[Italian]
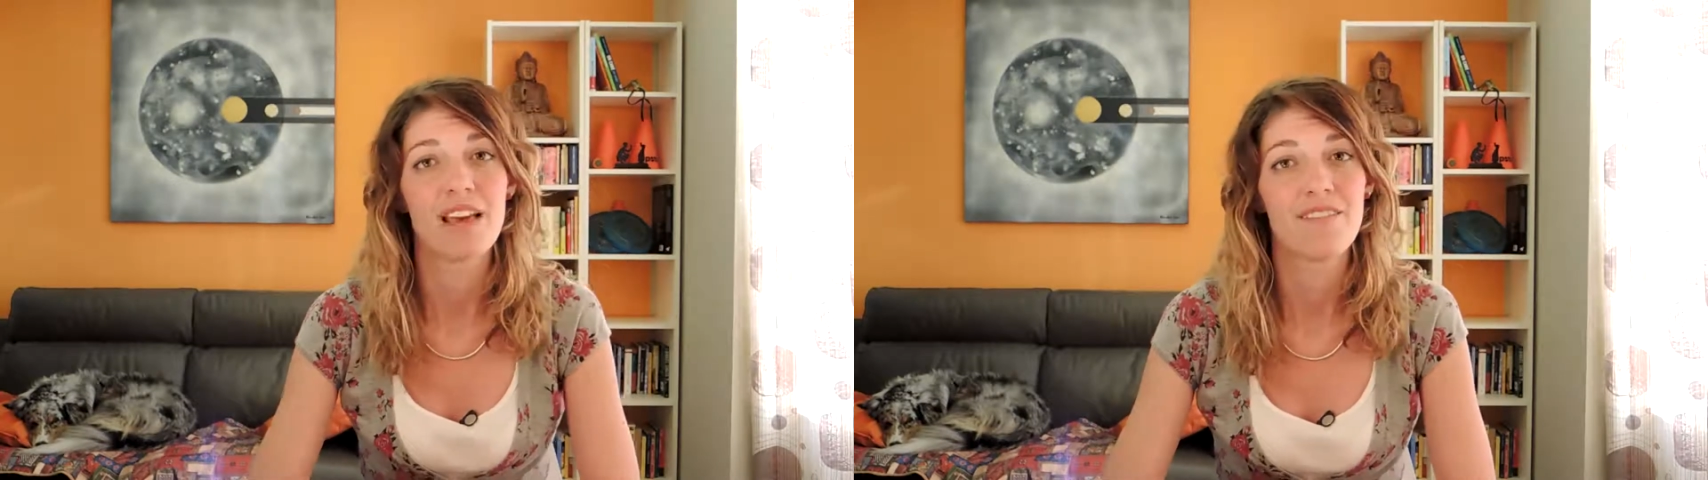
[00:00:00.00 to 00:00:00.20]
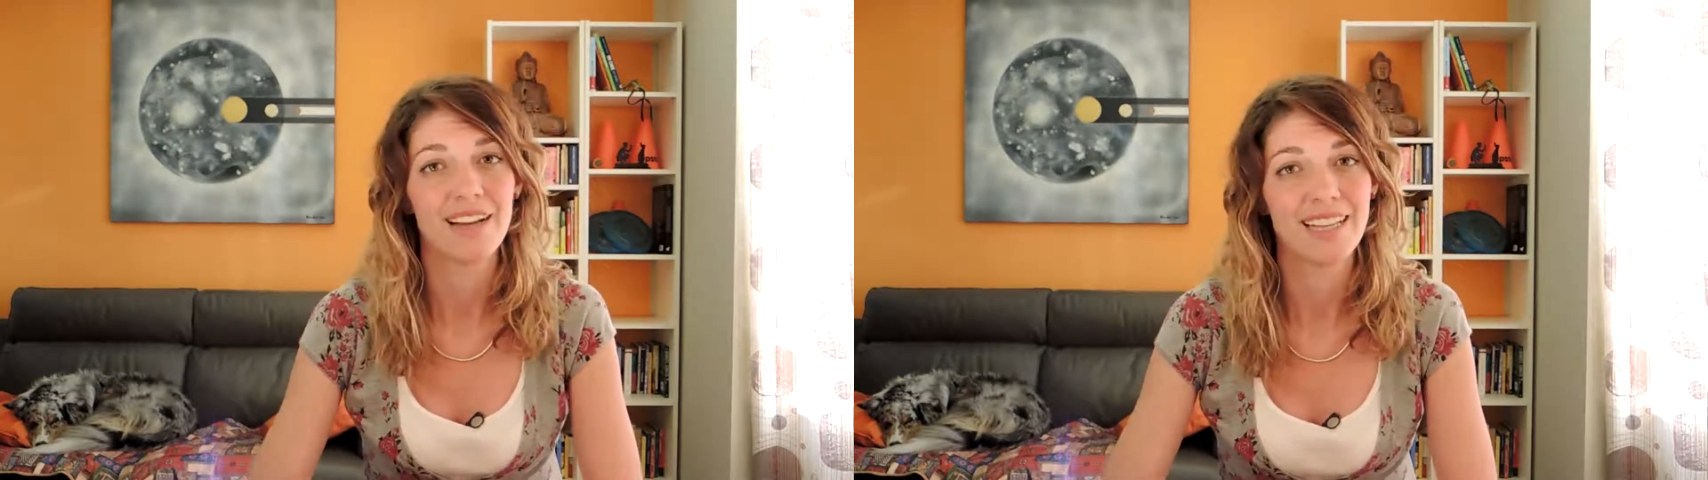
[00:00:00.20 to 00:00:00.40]

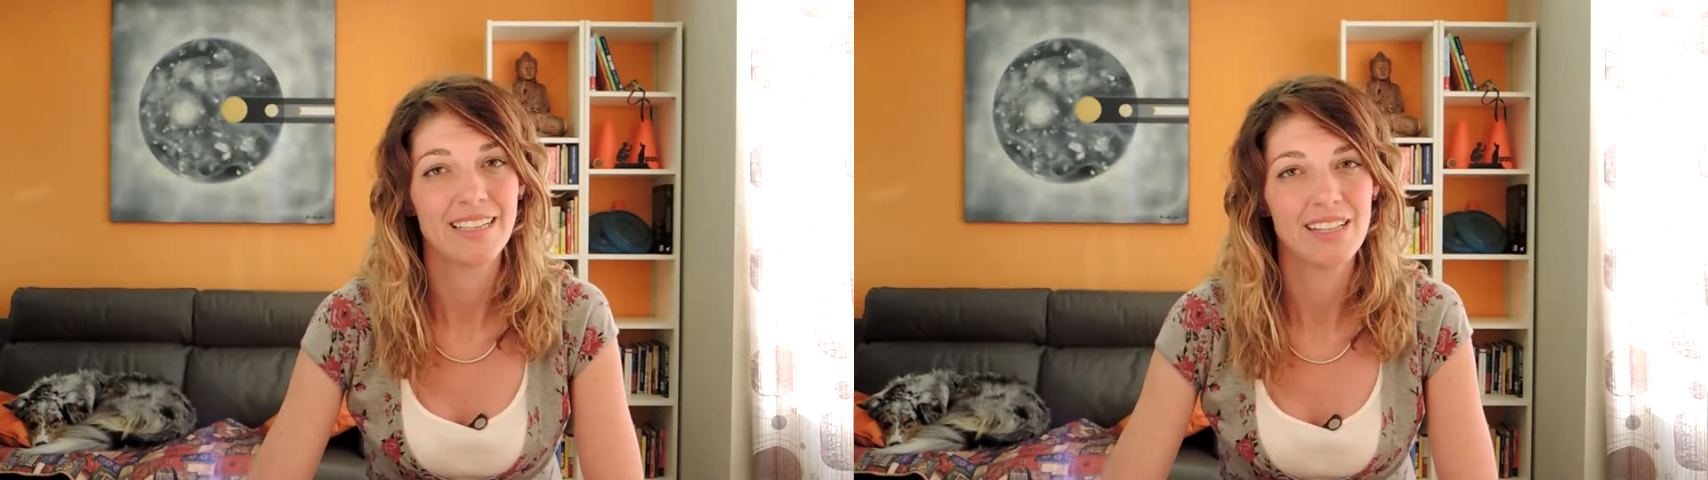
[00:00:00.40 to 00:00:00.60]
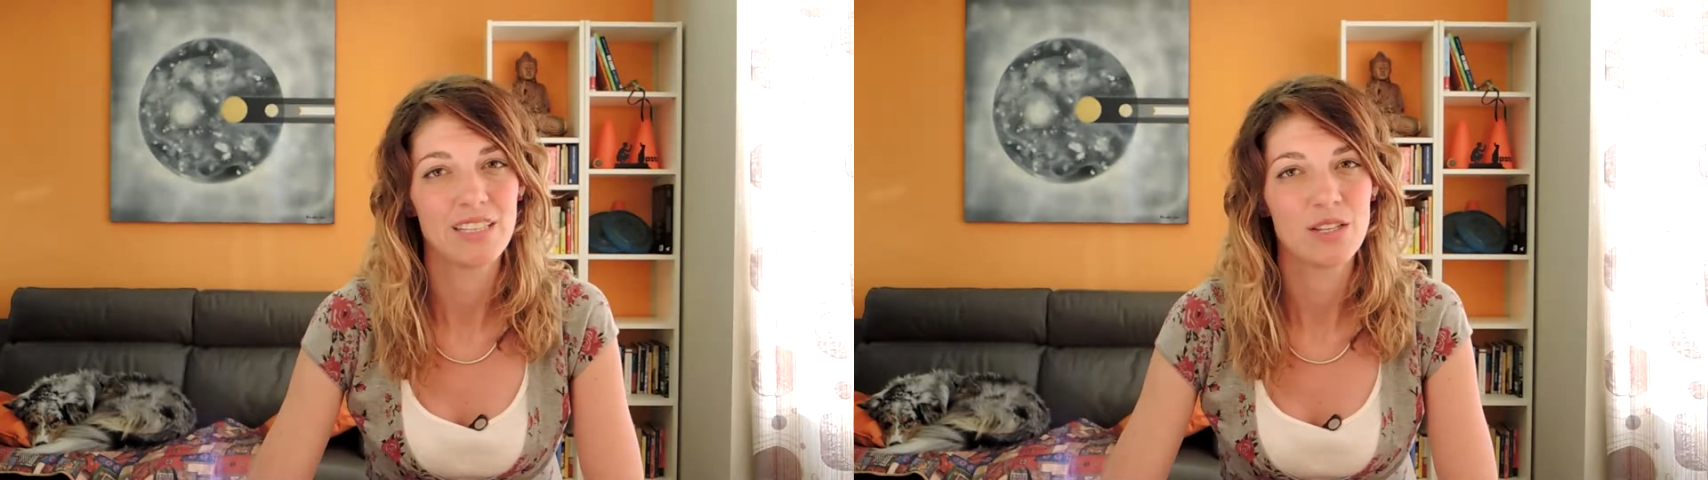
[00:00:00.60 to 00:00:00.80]
Fate
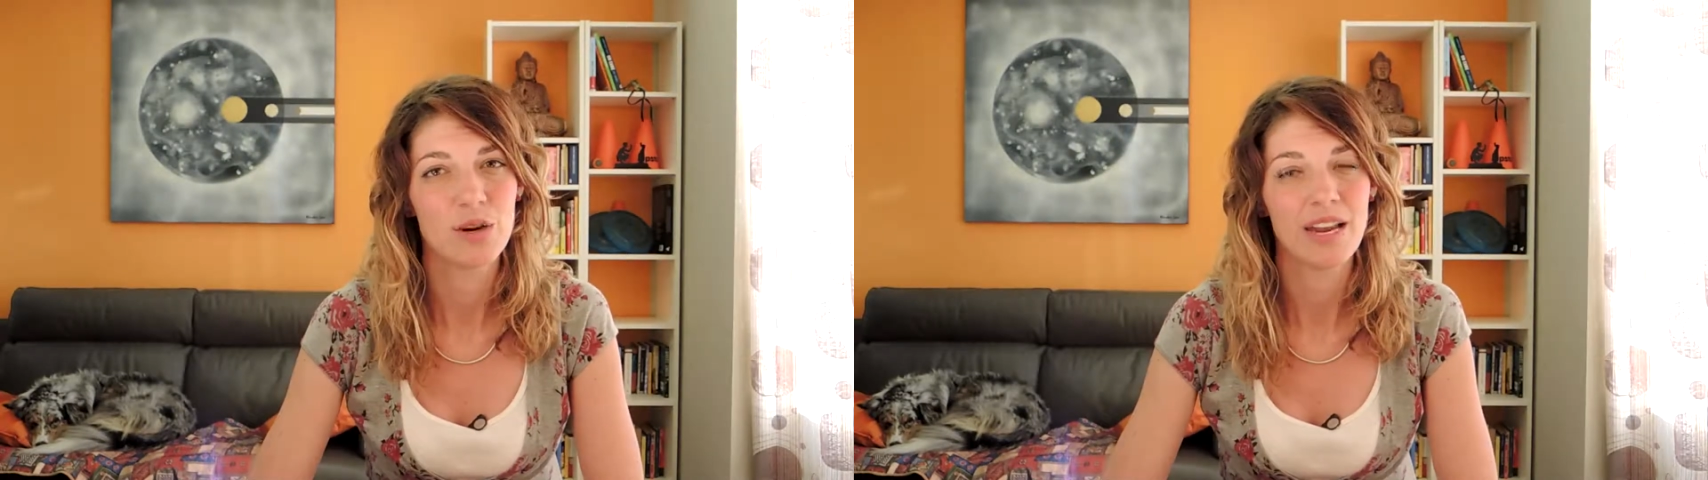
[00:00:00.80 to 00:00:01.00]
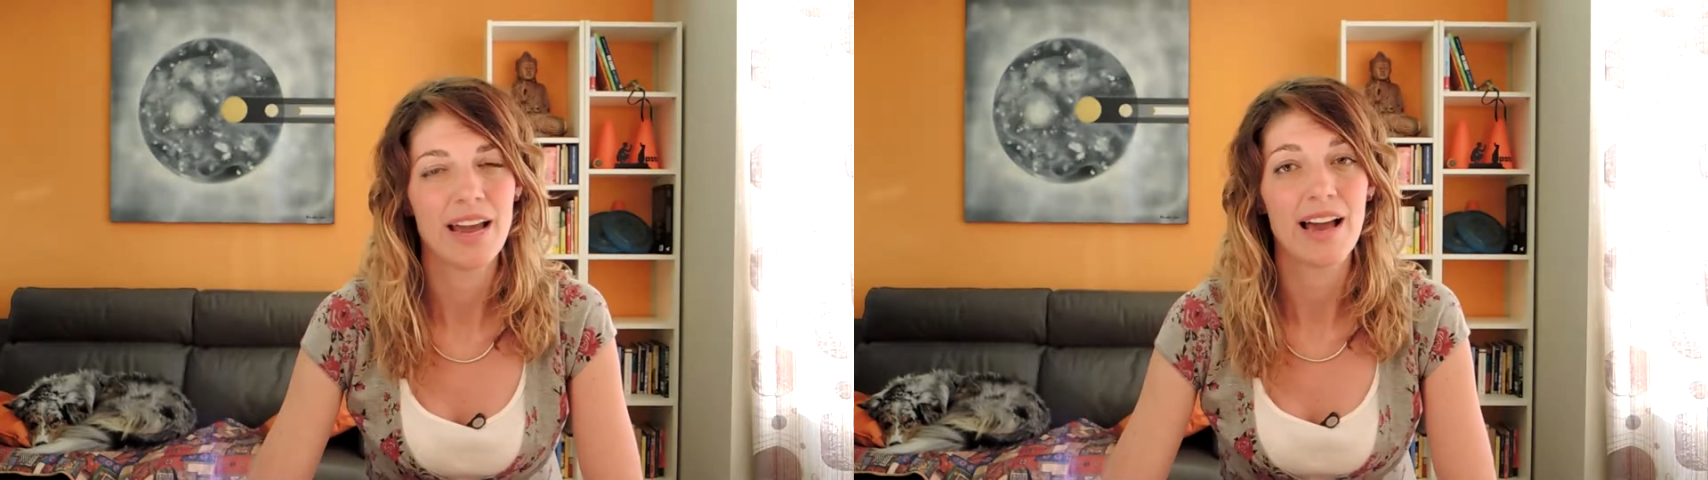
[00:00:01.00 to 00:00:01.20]

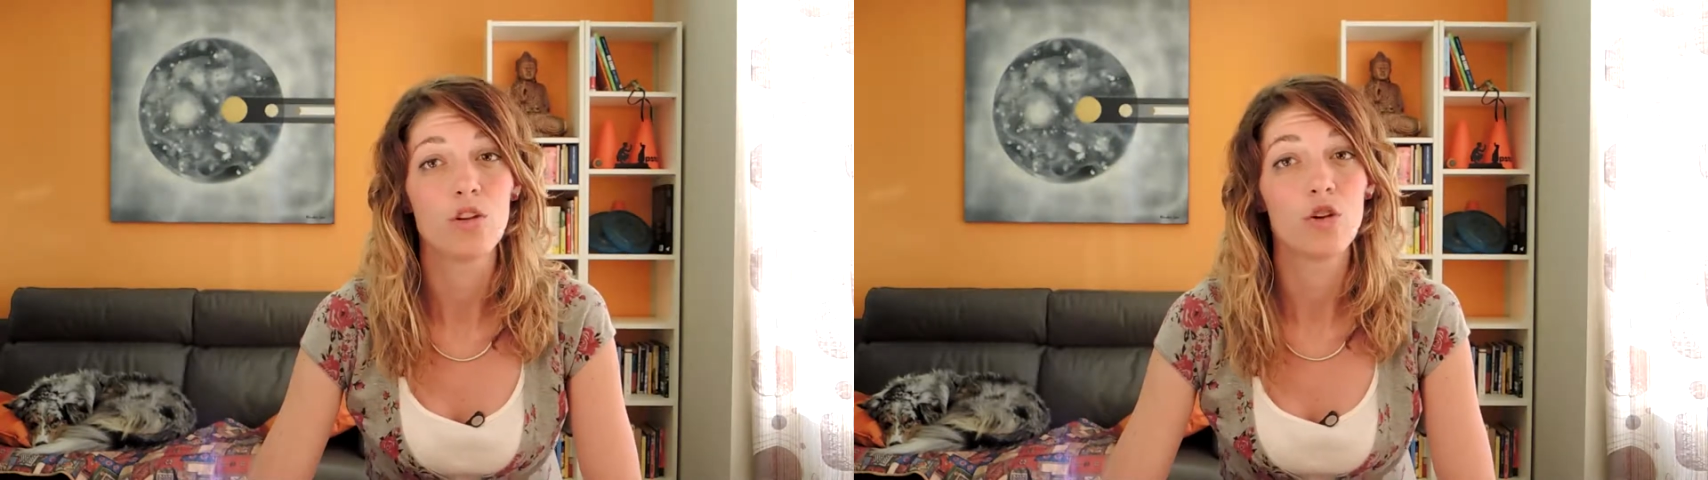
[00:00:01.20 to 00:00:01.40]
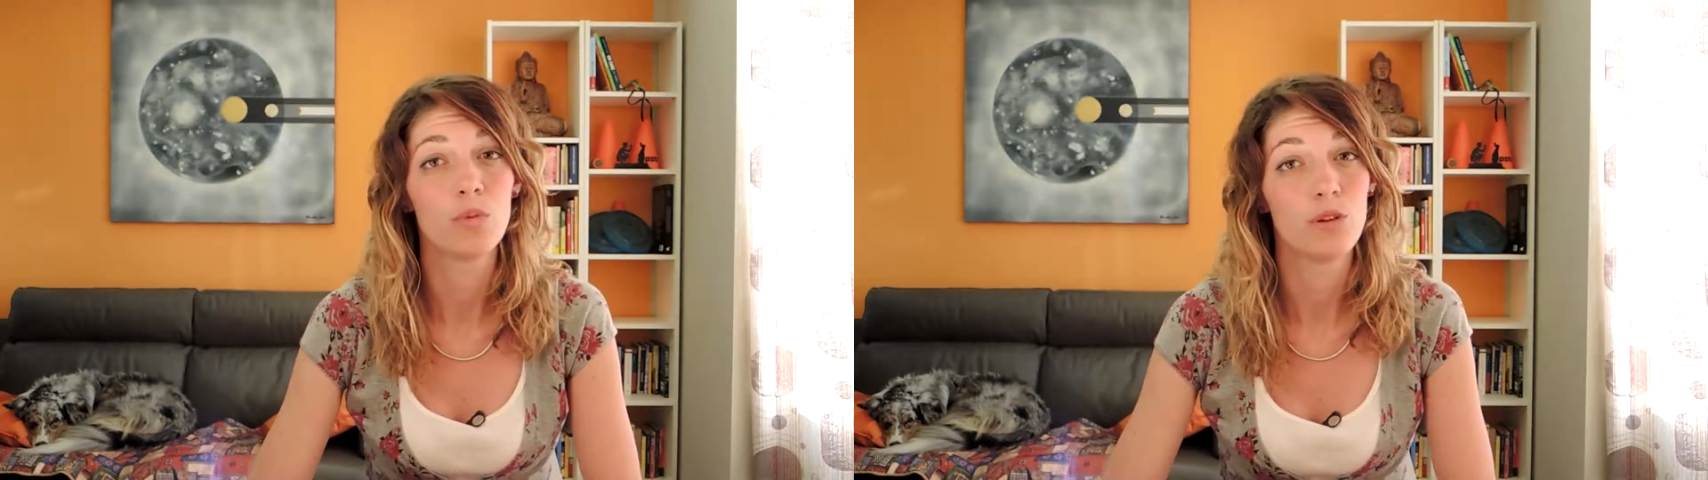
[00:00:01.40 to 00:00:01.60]
attenzione
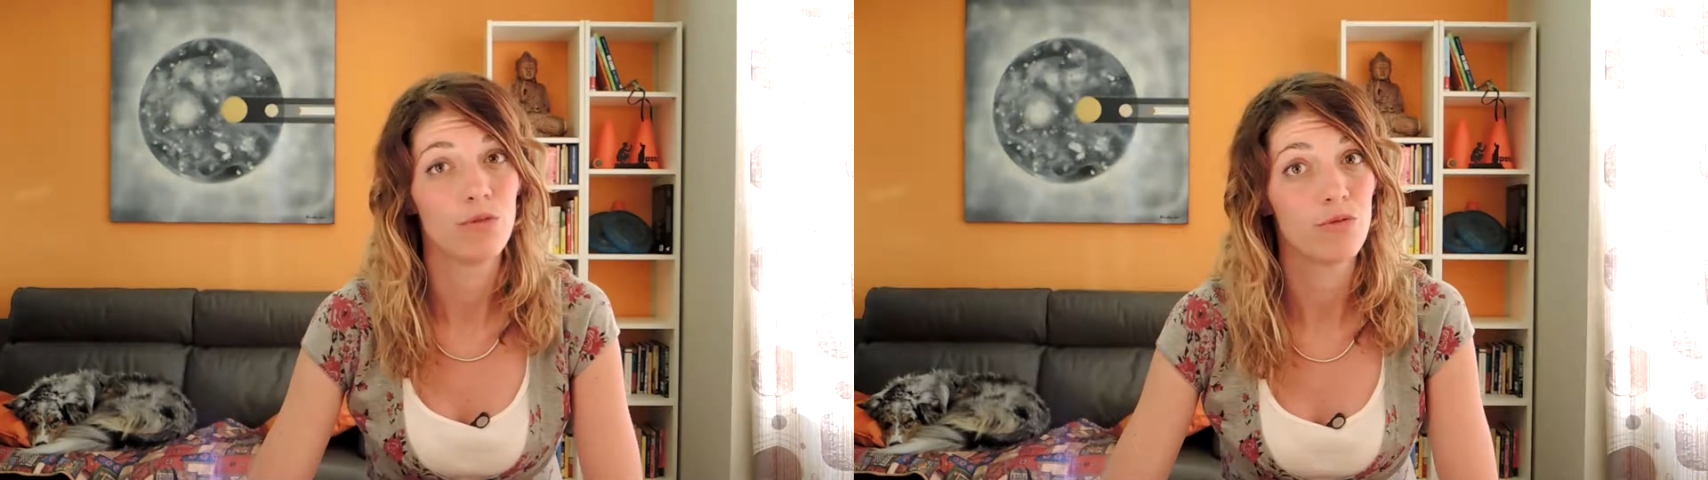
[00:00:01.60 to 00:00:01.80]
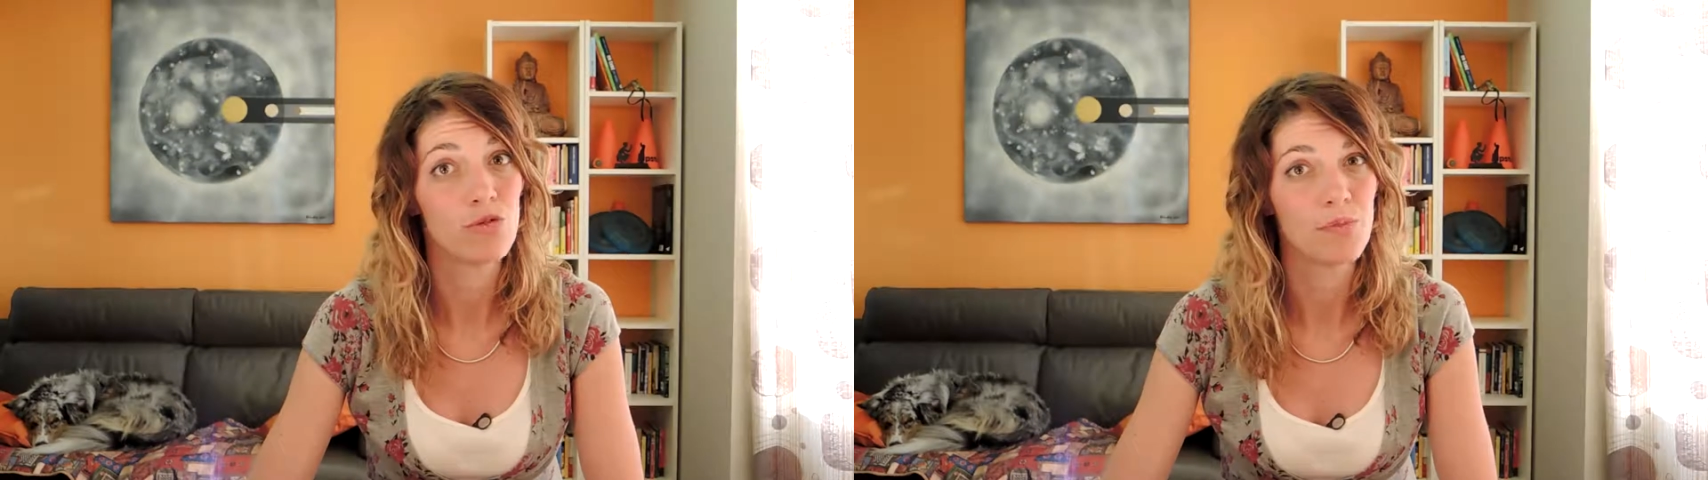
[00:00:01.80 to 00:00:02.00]
al colpo
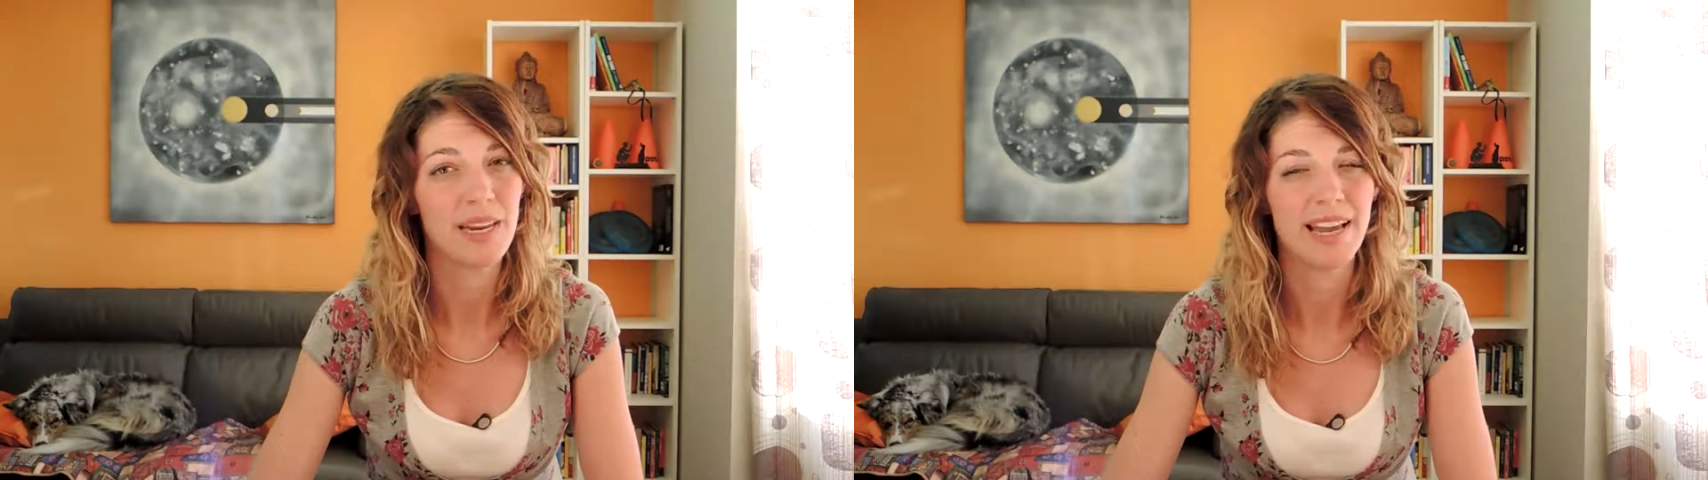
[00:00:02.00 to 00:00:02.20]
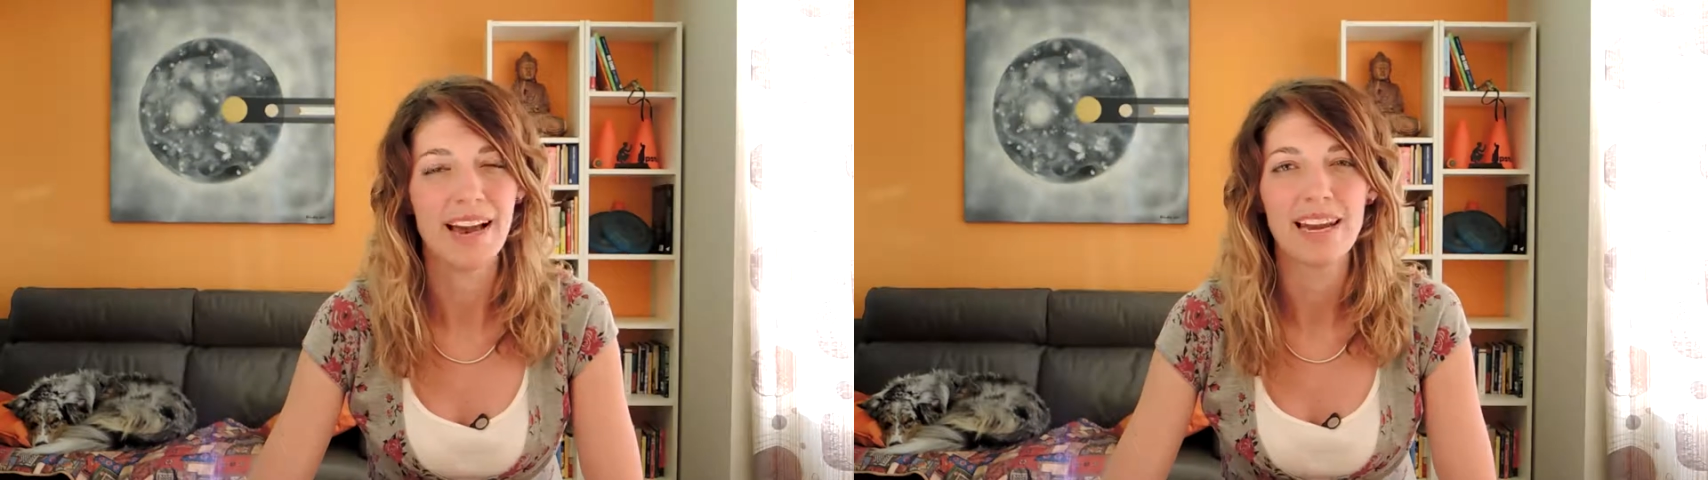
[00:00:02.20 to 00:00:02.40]
di fulmine,